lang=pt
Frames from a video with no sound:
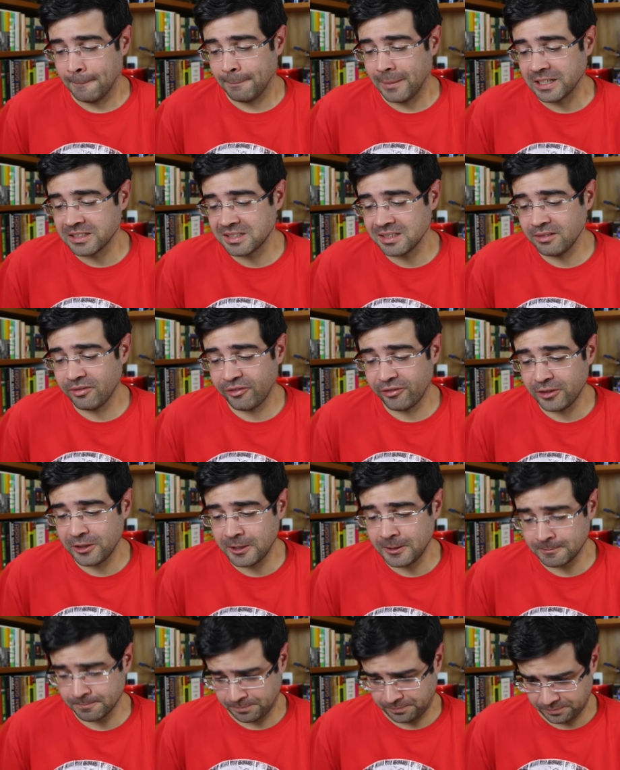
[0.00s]
mas
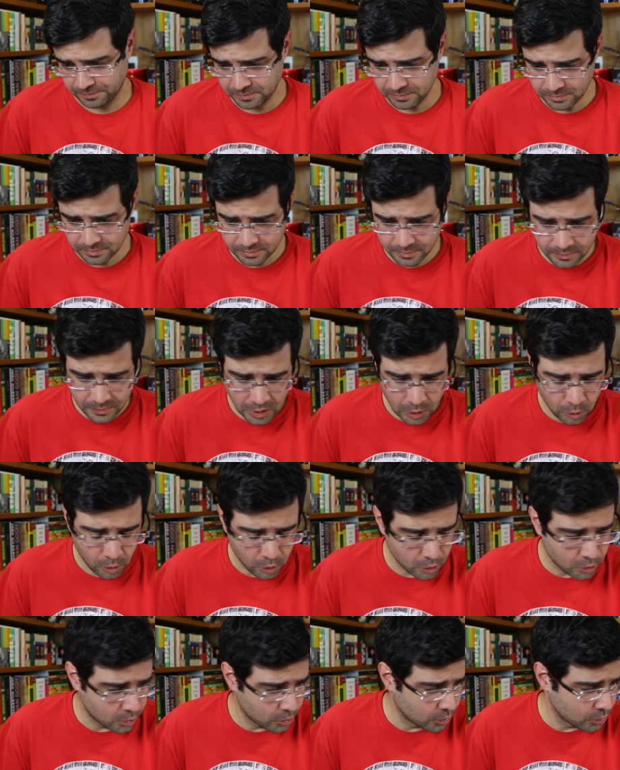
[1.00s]
enfim,
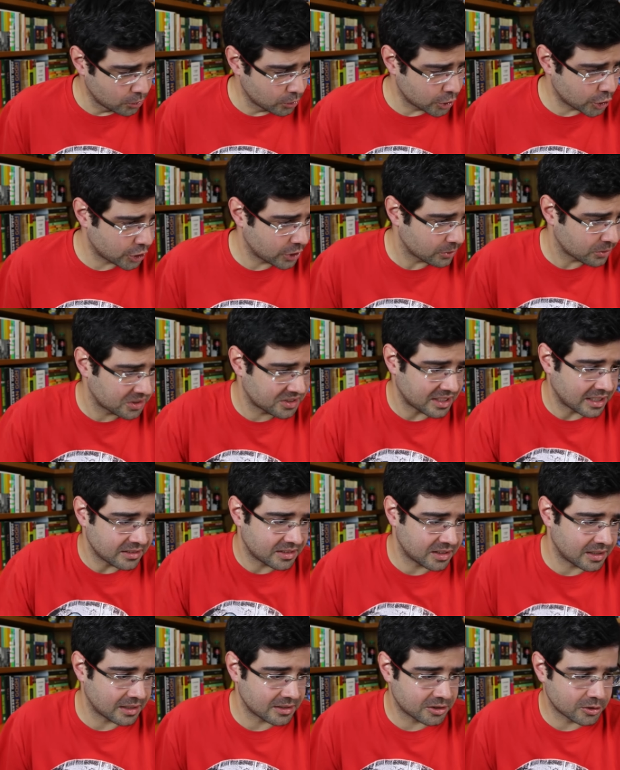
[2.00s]
o Chico
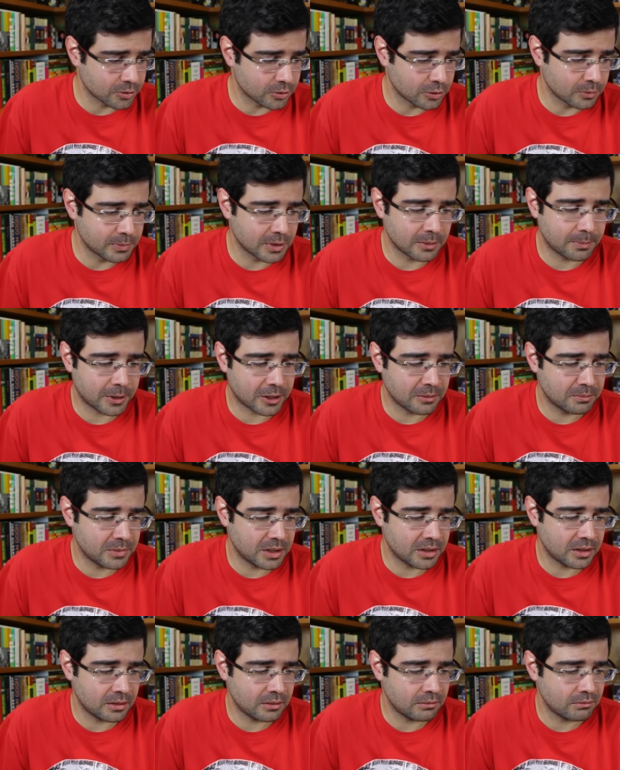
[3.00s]
Science Nação Zumbi, para
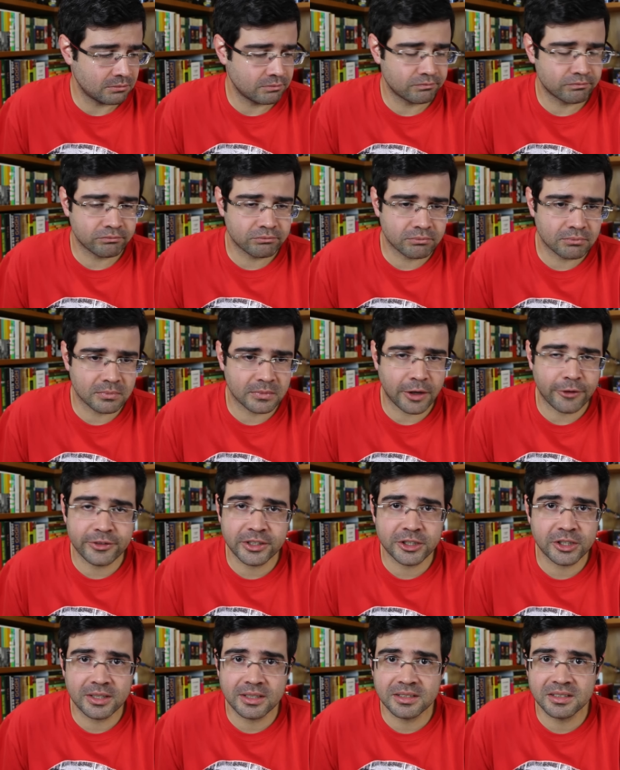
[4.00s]
mim,
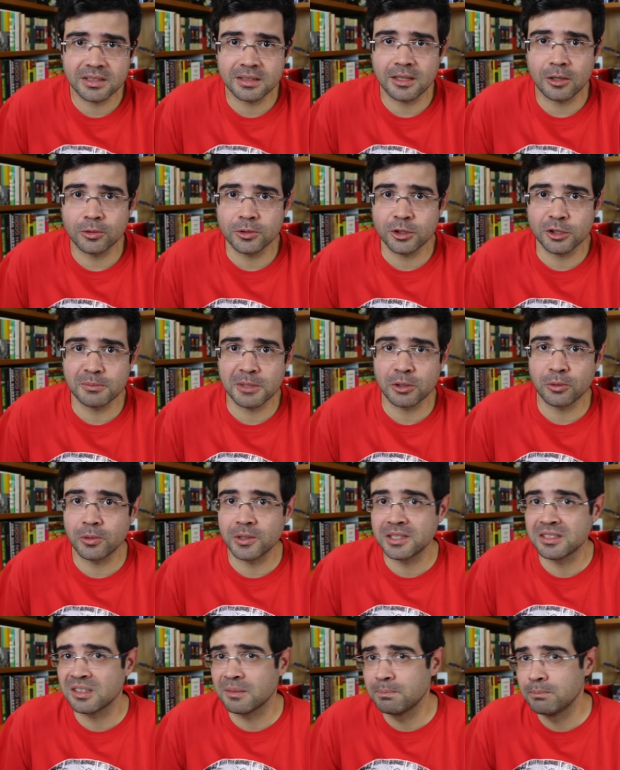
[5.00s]
talvez tenha sido a última
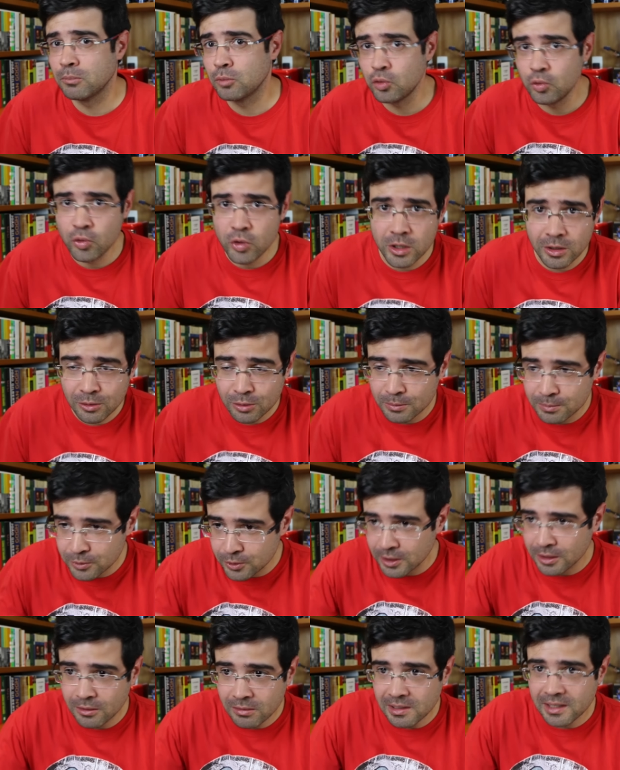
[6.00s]
coisa muito,
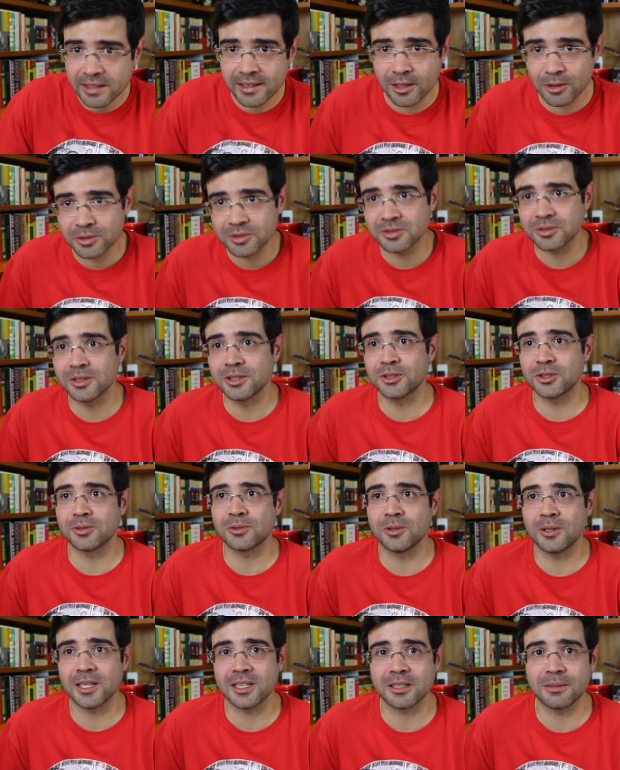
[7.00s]
muito legal que surgiu
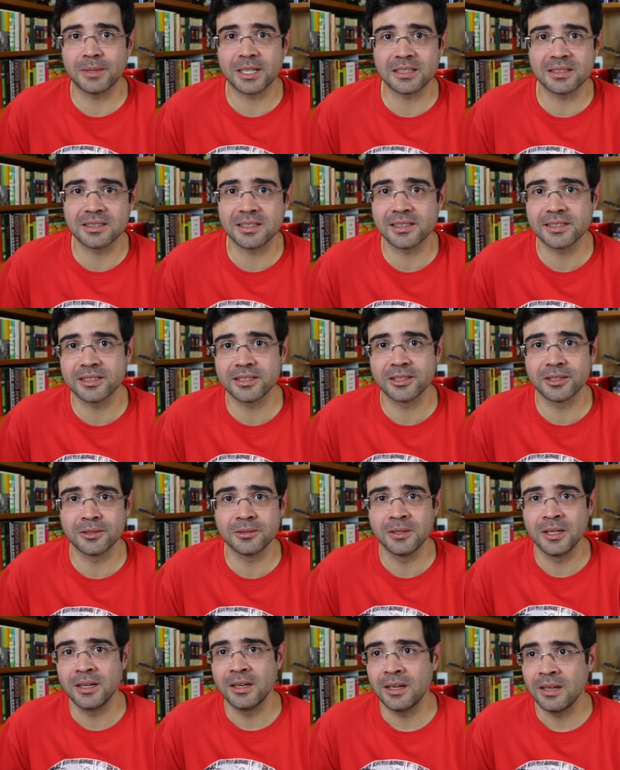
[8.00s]
no rock
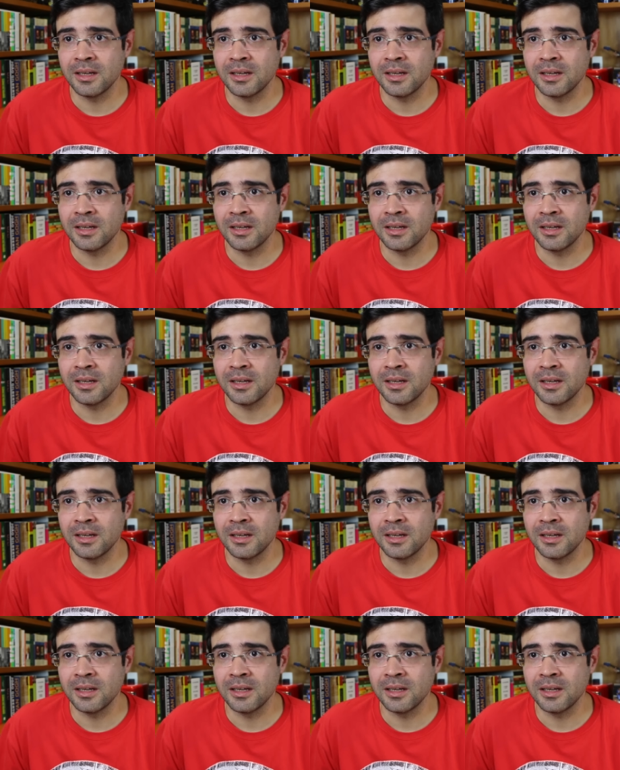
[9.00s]
brasileiro.